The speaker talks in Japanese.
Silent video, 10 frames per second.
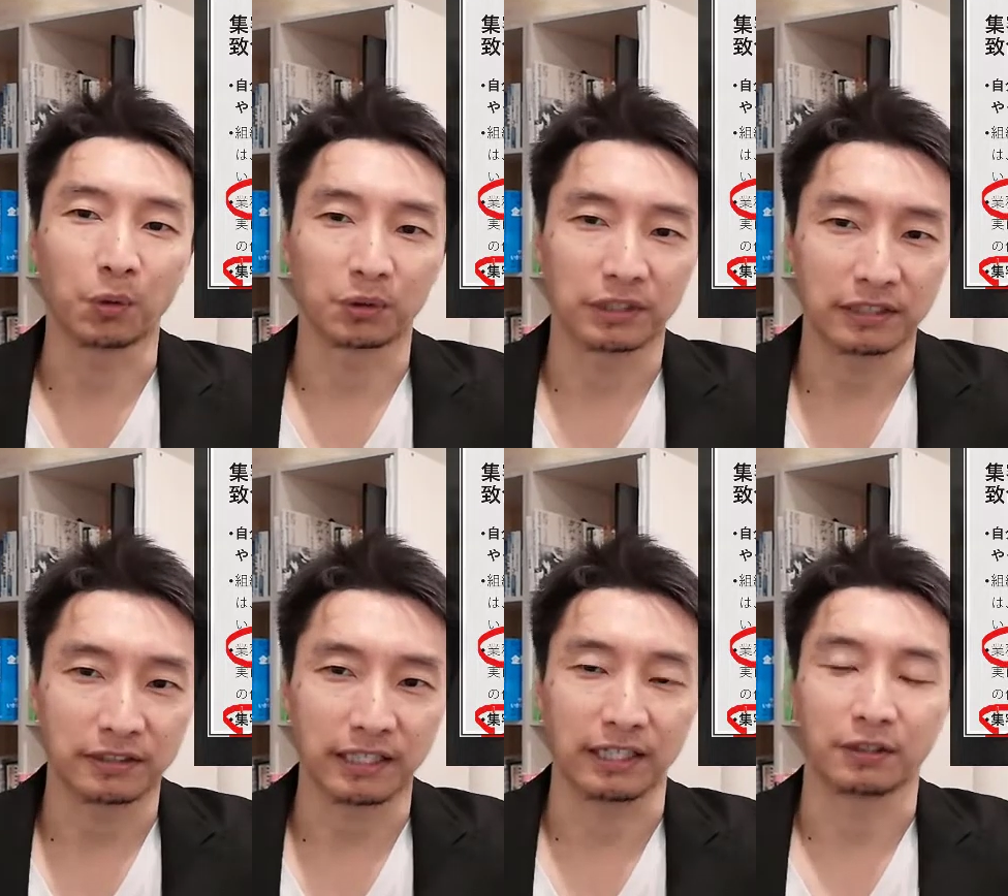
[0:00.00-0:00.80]
広告出
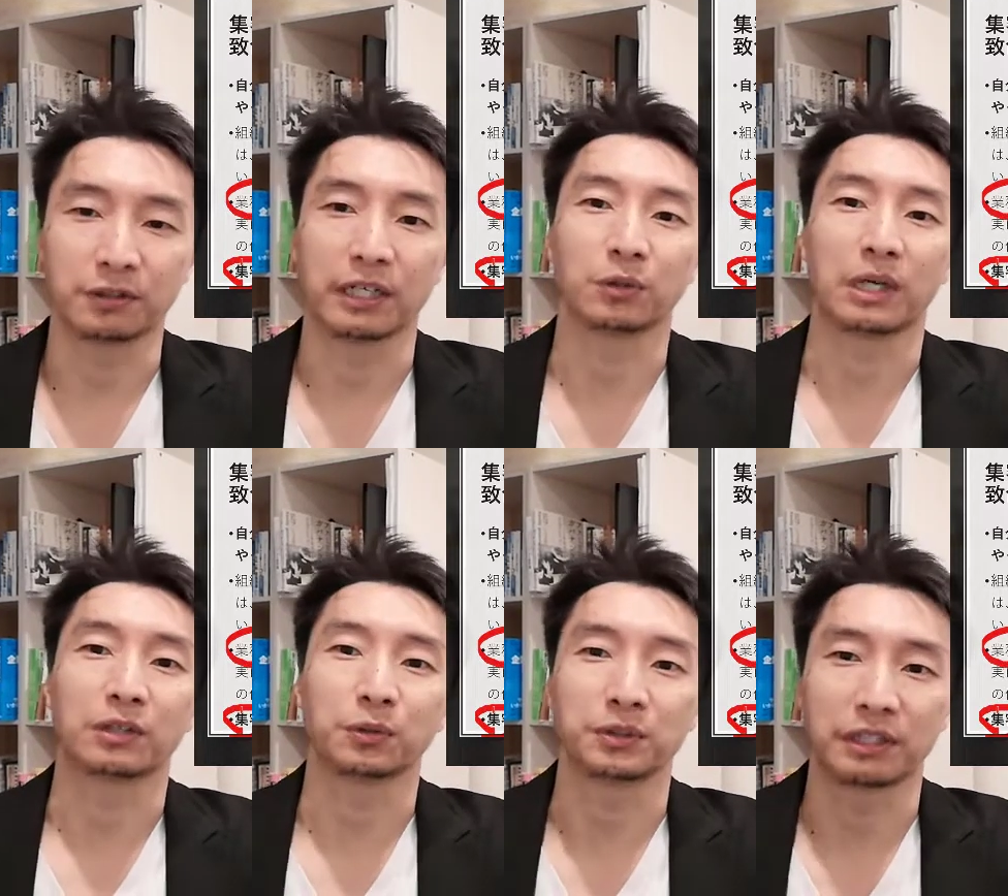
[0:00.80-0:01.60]
して、クライアントを
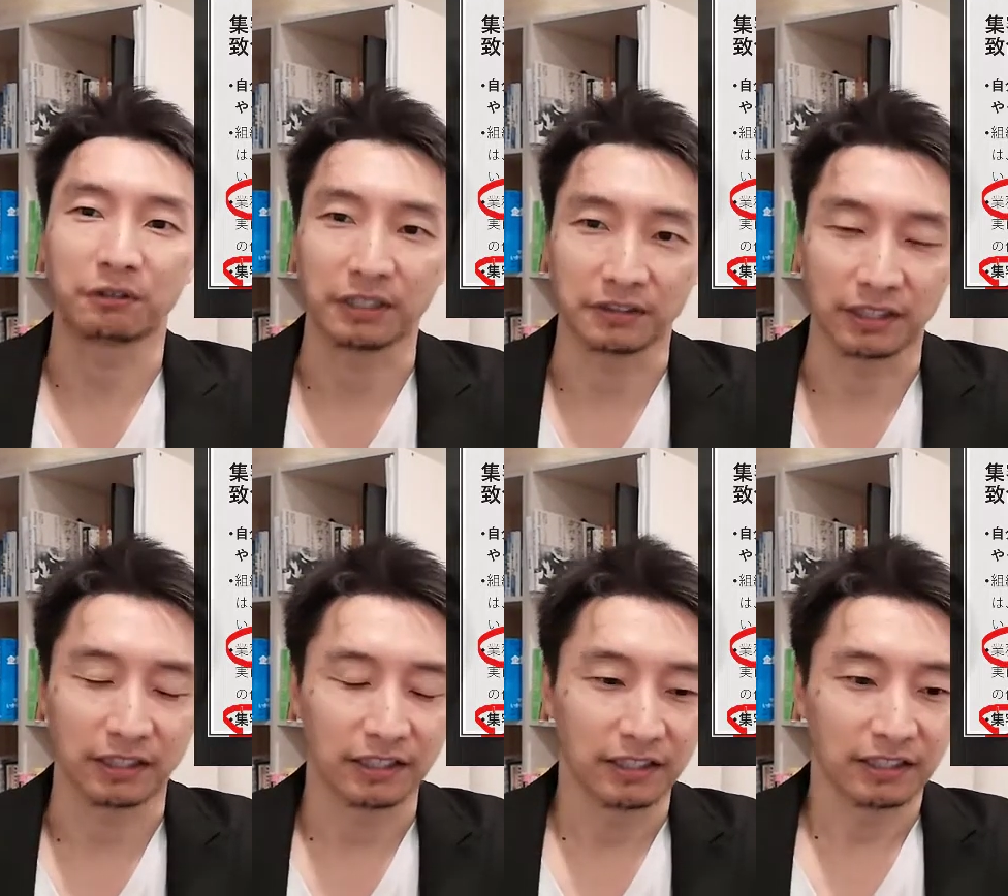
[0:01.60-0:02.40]
獲得してくれるわけですね。